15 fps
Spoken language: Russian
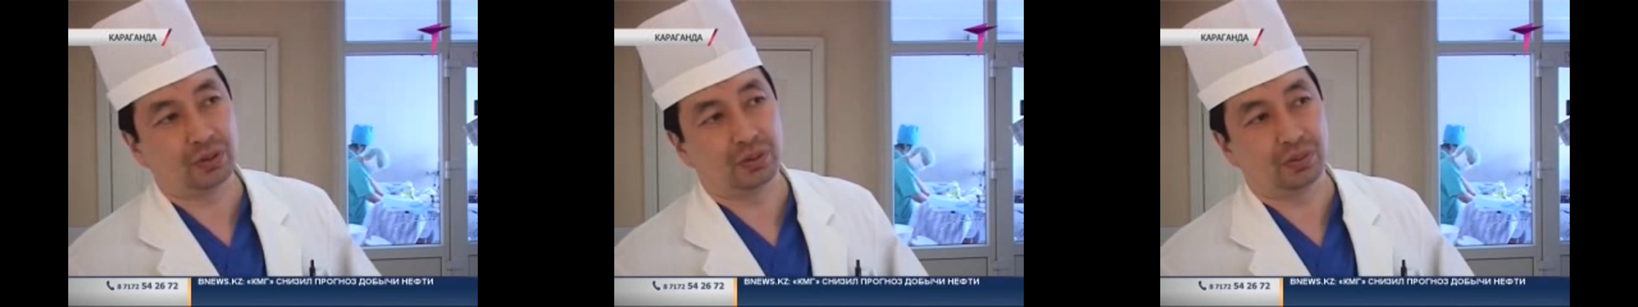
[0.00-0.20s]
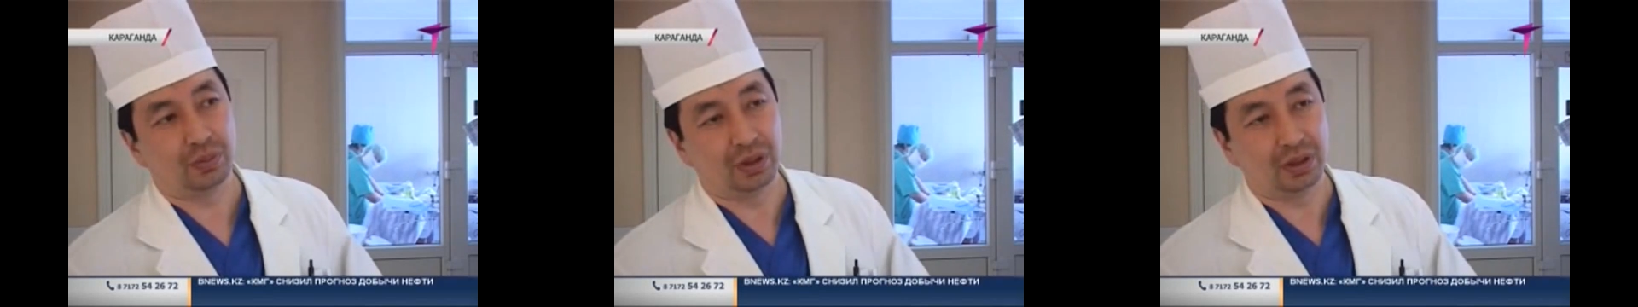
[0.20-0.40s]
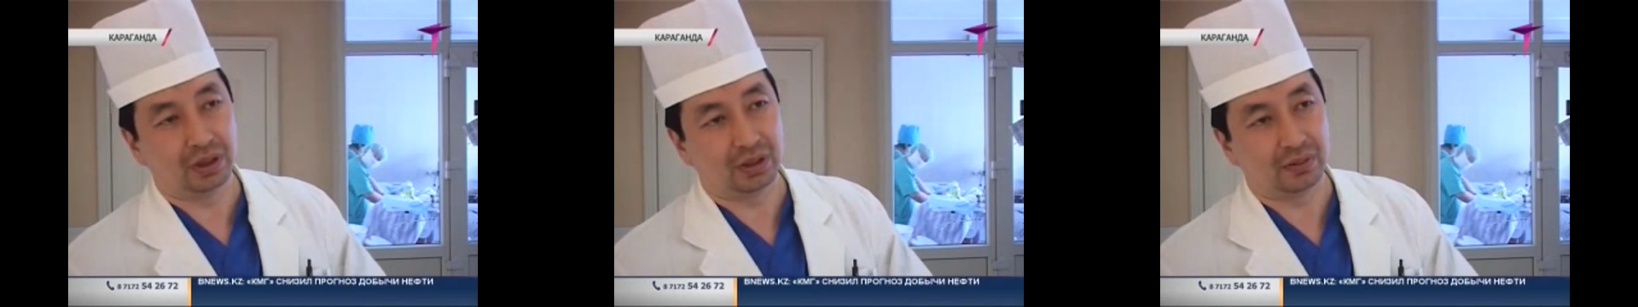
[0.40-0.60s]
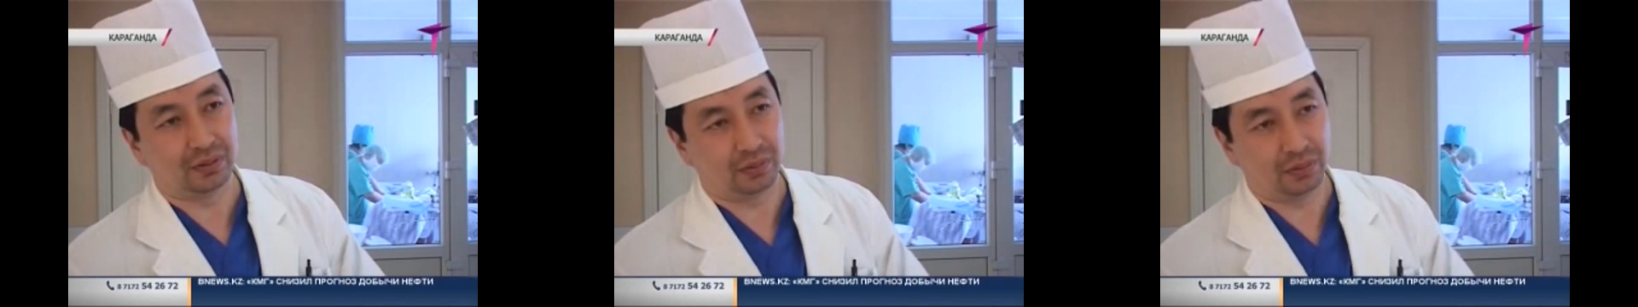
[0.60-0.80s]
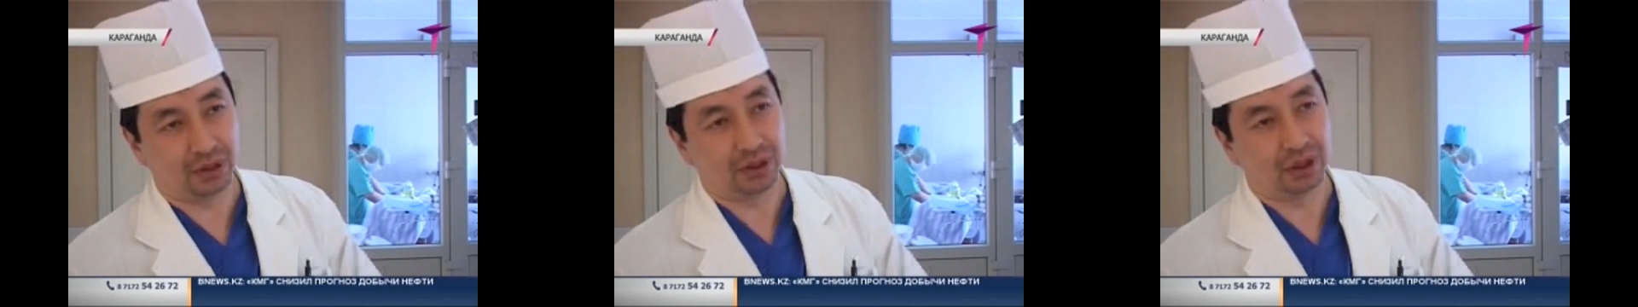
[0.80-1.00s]
году они были где-то
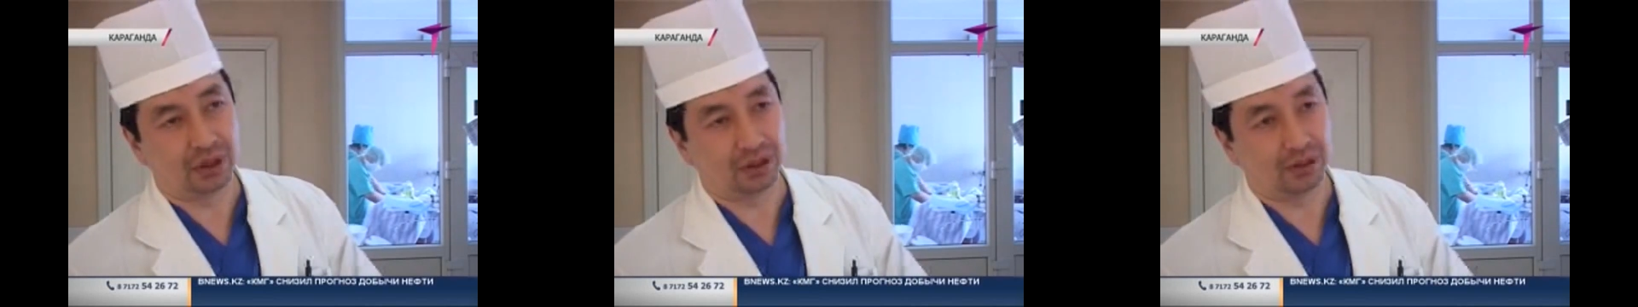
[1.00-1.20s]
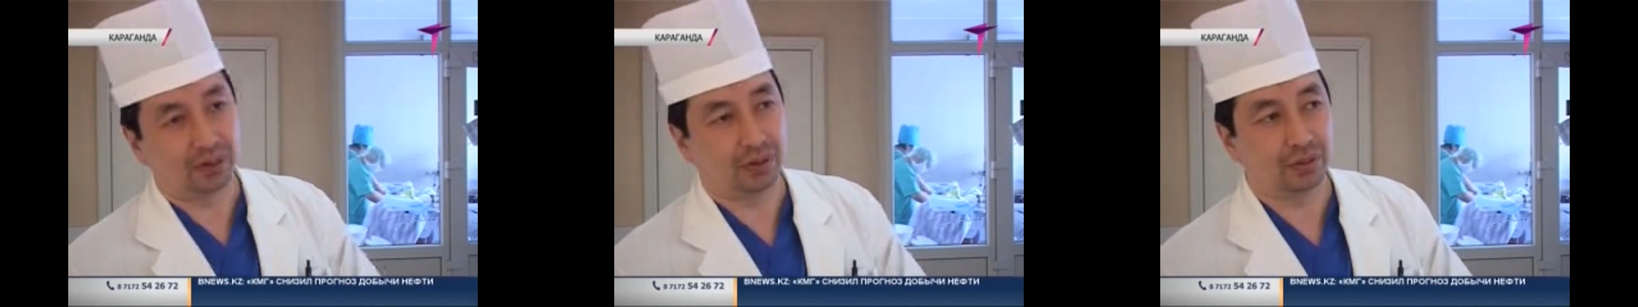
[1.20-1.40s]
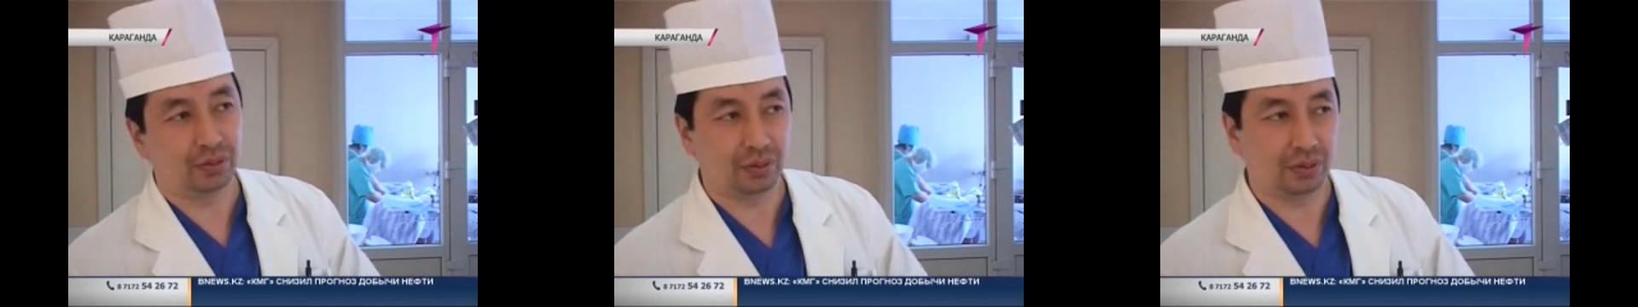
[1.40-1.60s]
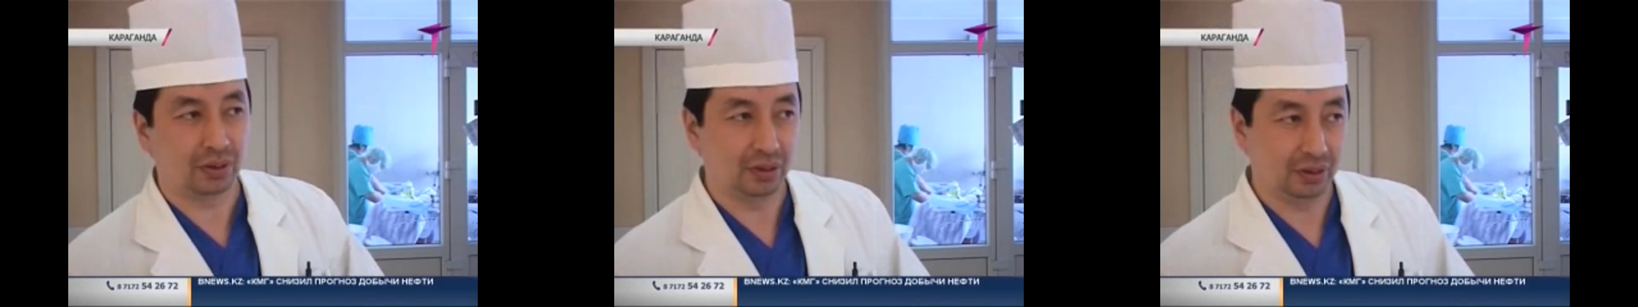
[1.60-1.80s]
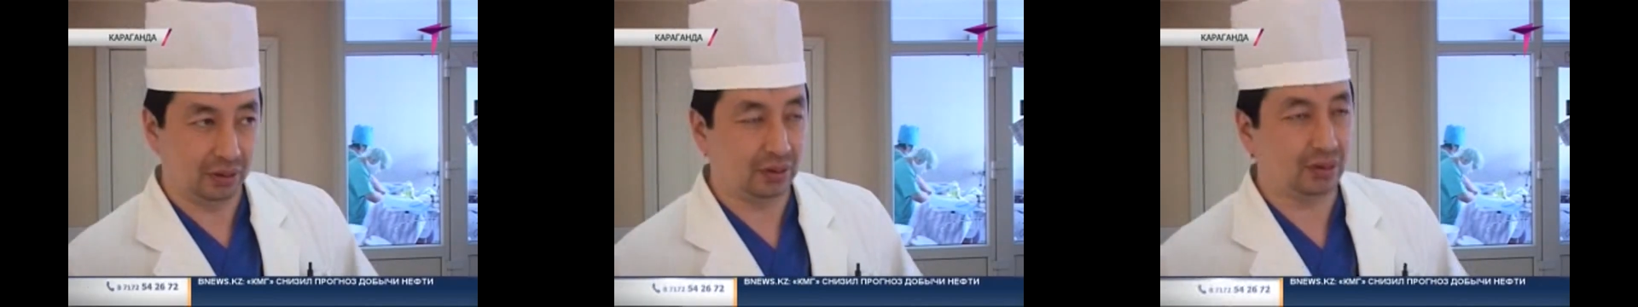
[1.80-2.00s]
ближе к январю, то
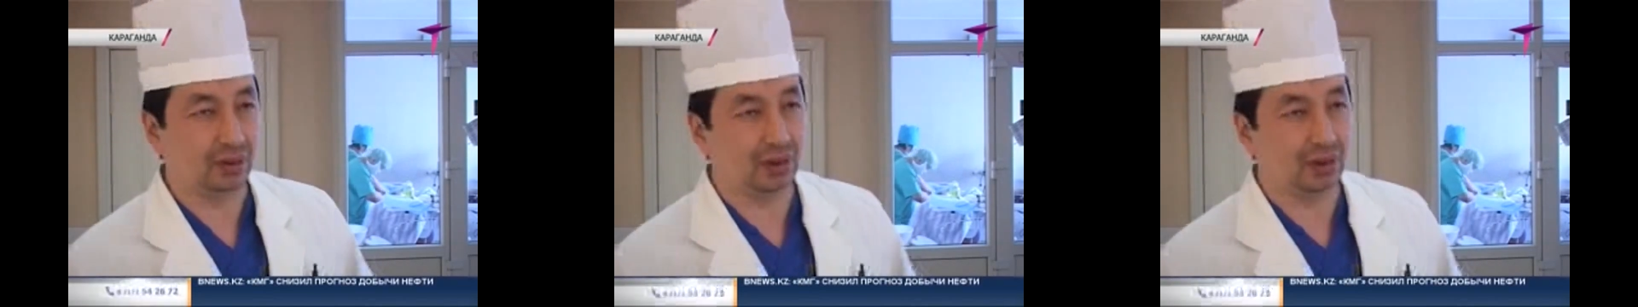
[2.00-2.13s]
они